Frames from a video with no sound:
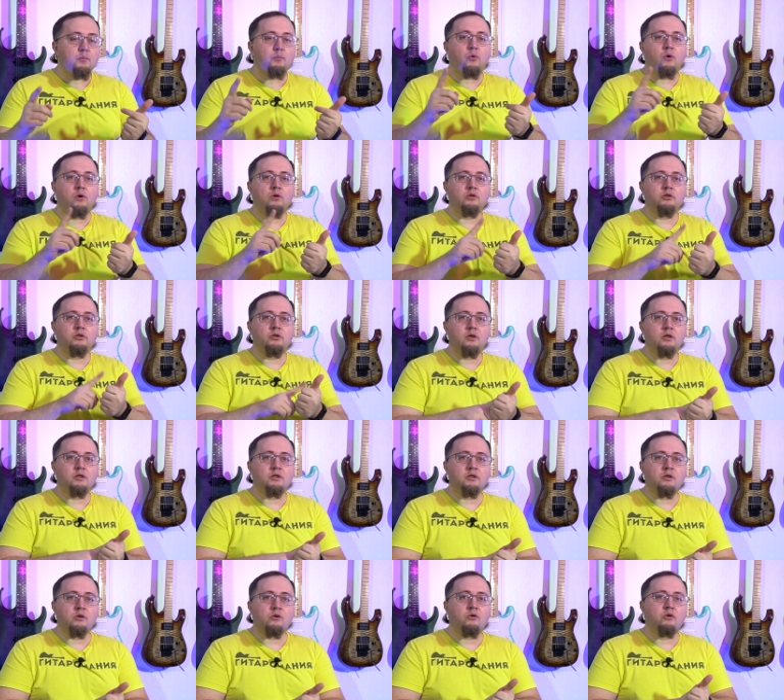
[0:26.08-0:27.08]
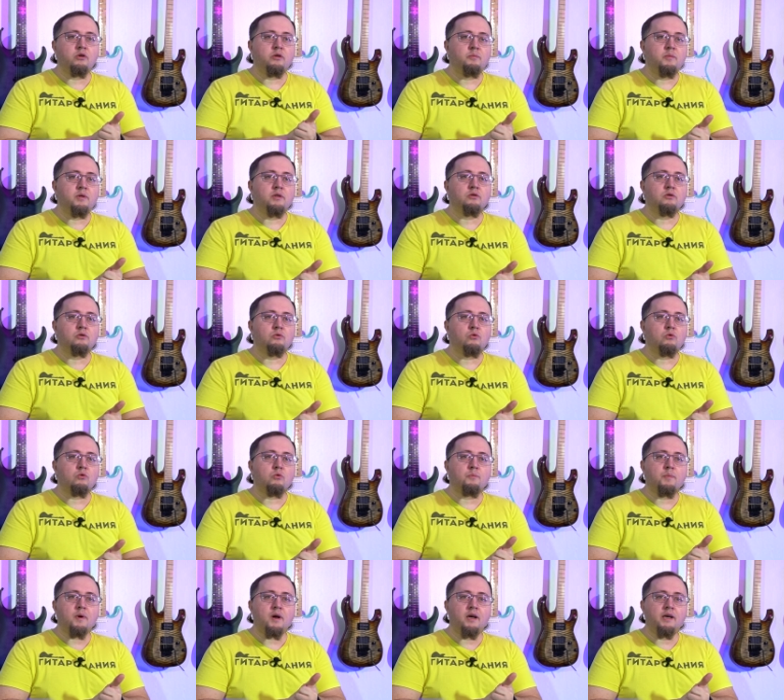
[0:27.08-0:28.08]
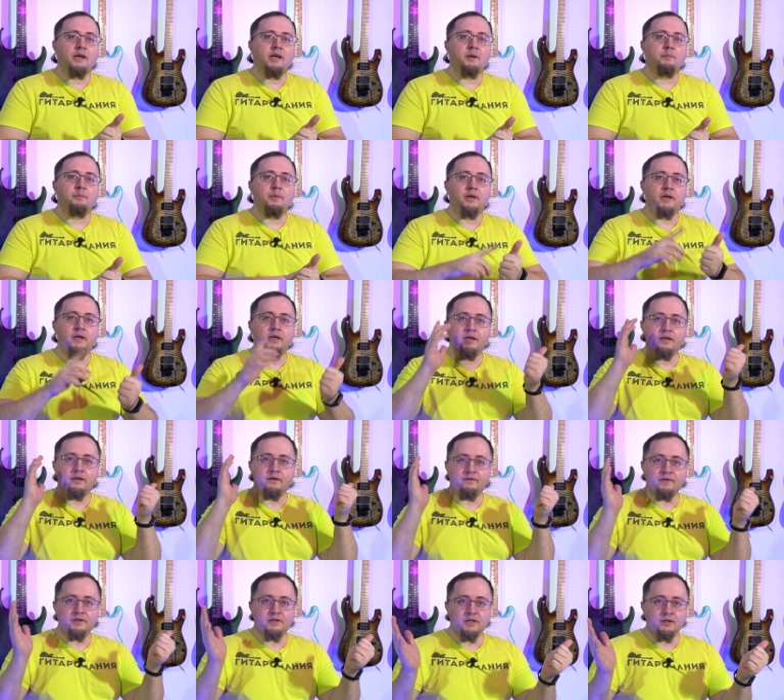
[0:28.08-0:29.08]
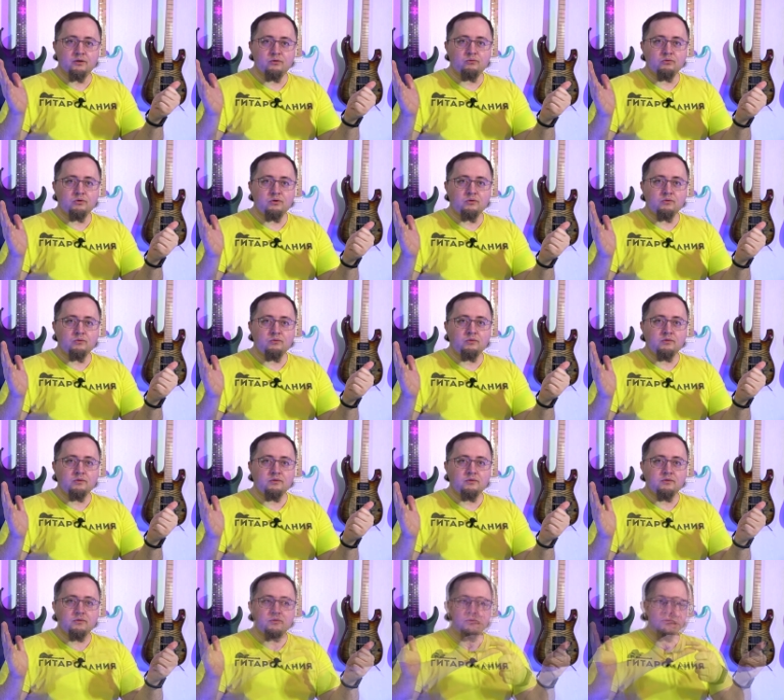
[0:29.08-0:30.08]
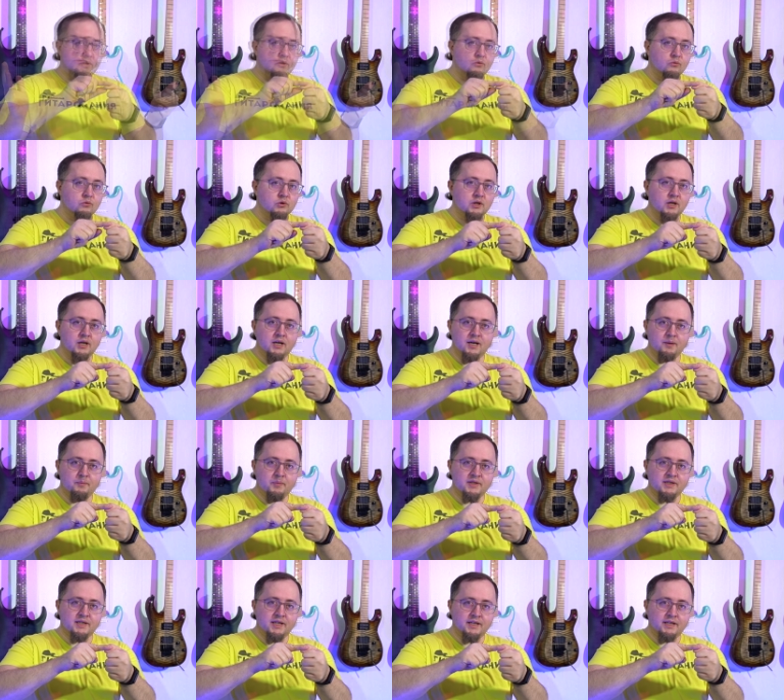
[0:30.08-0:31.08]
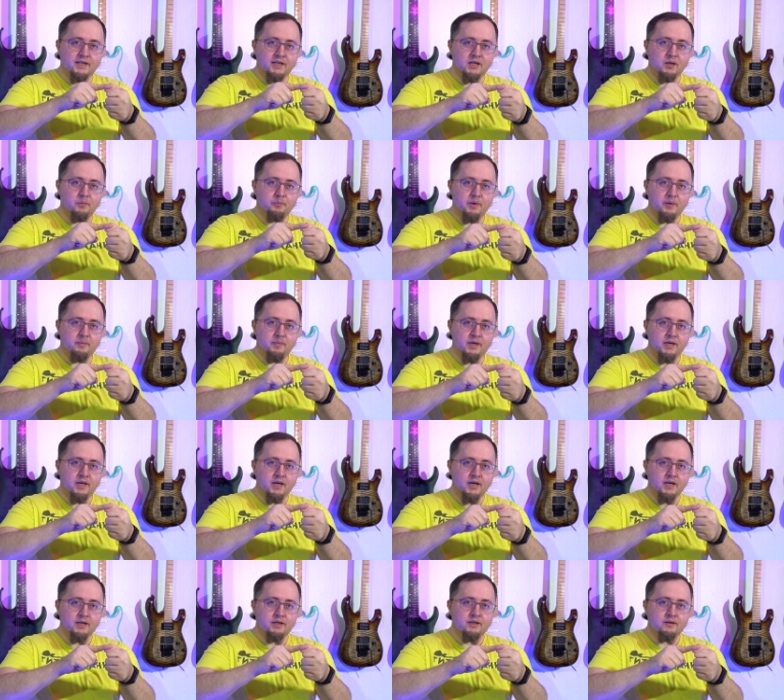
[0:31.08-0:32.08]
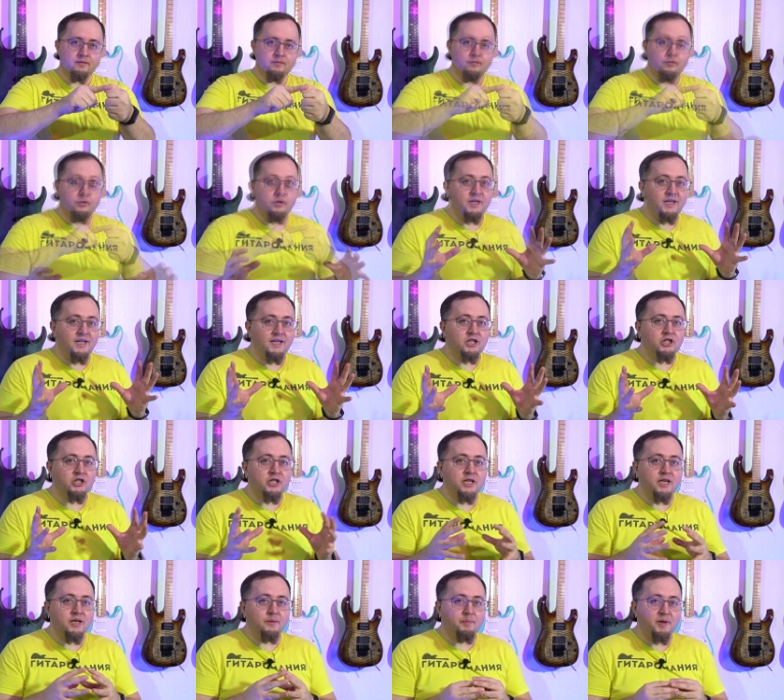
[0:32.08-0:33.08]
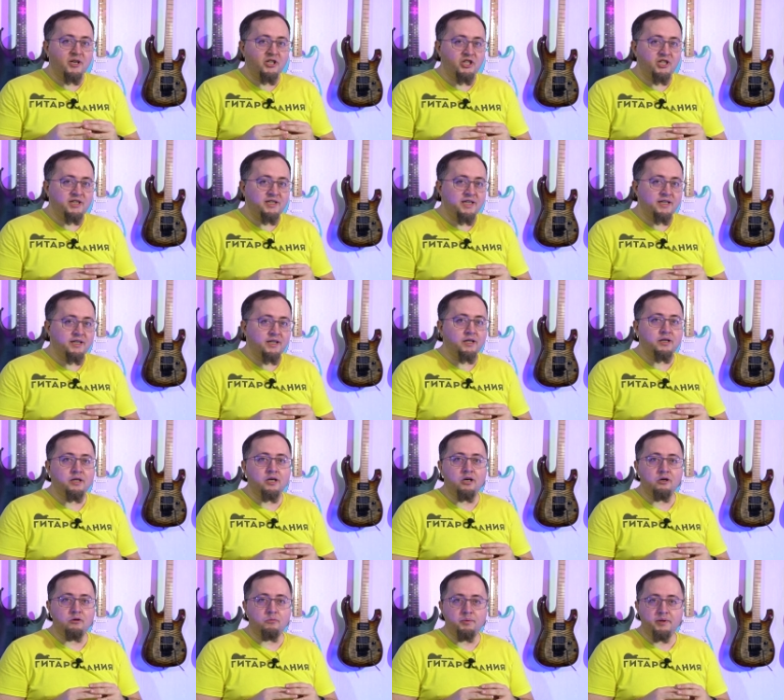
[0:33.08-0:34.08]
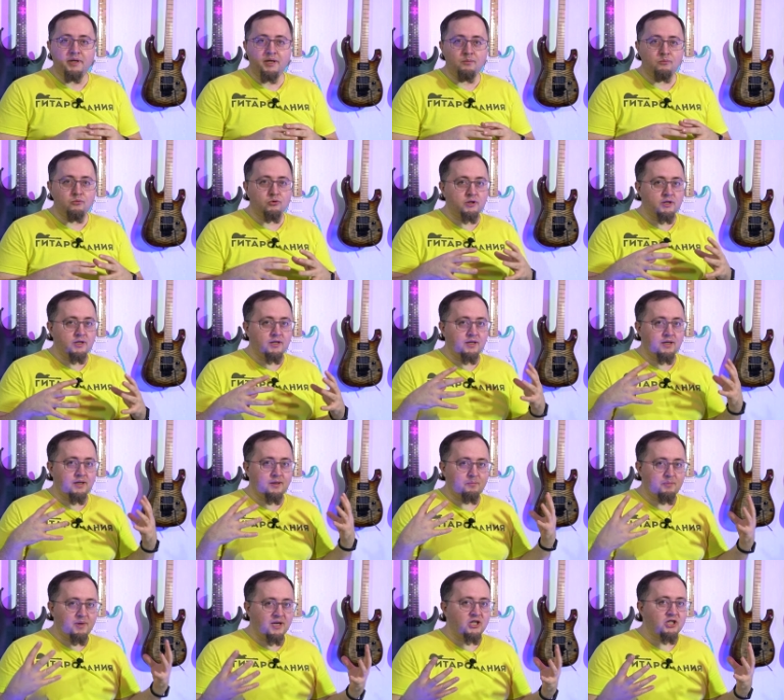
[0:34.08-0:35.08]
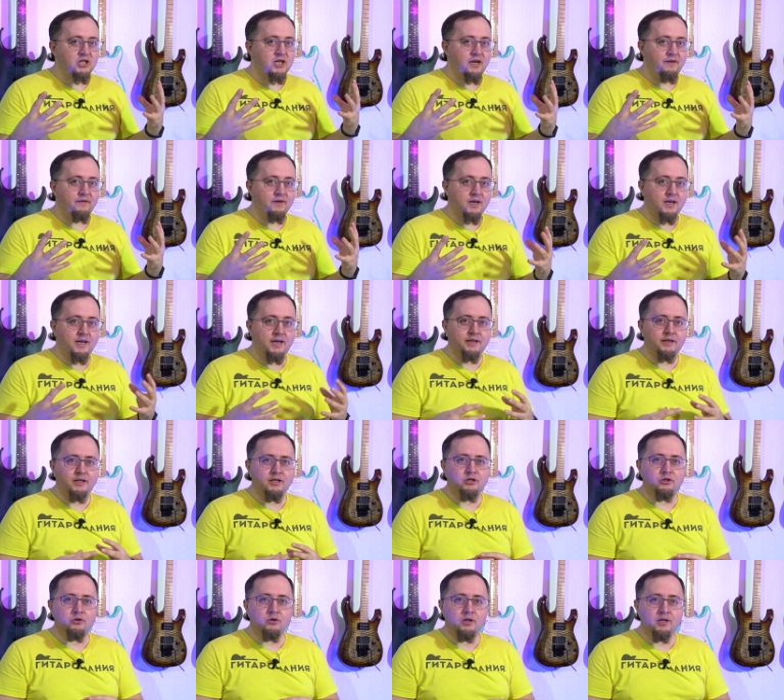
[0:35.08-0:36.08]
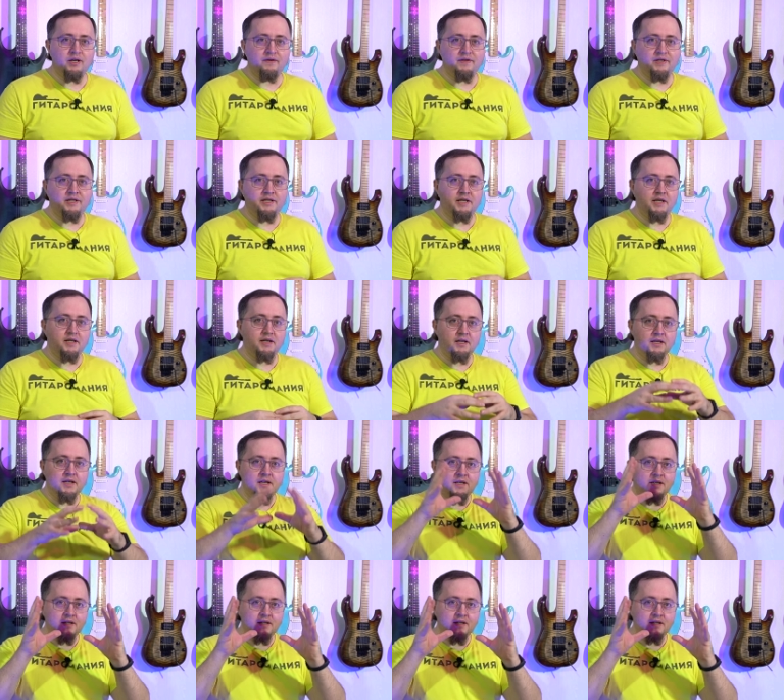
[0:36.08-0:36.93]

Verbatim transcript: полностью отстроить мензуру, прогиб и высоту струн. Струны нужно обязательно поменять. Ну и не лишнее почистить гитару, потому что большая вероятность, что она висела